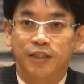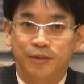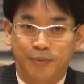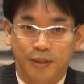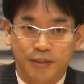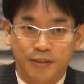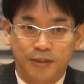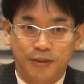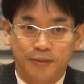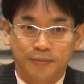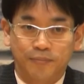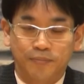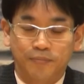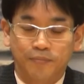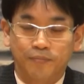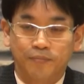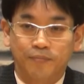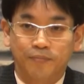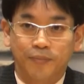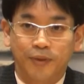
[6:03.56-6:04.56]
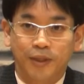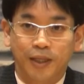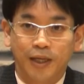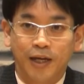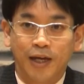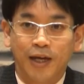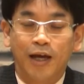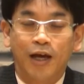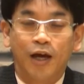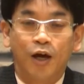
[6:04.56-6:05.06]
します。
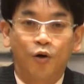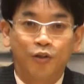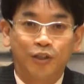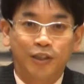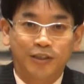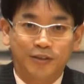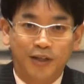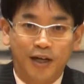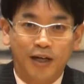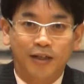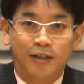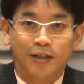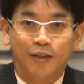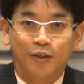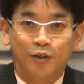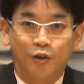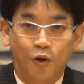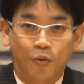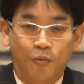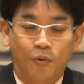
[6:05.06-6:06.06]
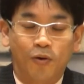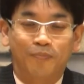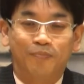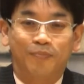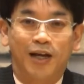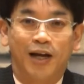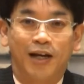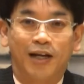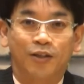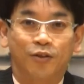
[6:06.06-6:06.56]
本日はどうも
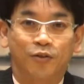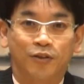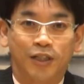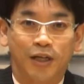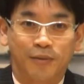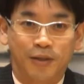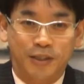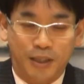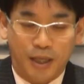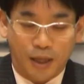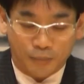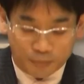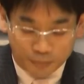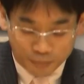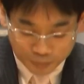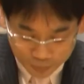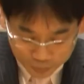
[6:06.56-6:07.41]
ありがとうございました。